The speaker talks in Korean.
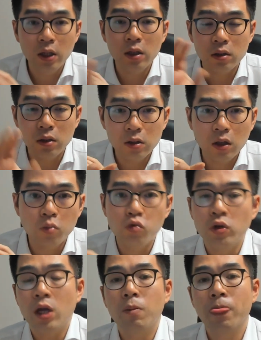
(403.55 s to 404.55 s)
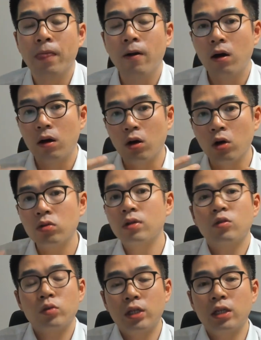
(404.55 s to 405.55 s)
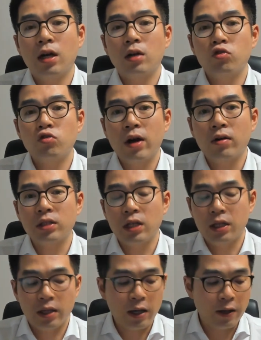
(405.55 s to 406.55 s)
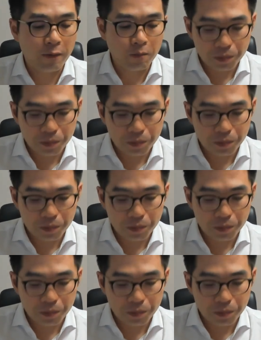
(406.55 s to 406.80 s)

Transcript: 그렇기 때문에 어떤 소재이냐가 중요한 것이 아니라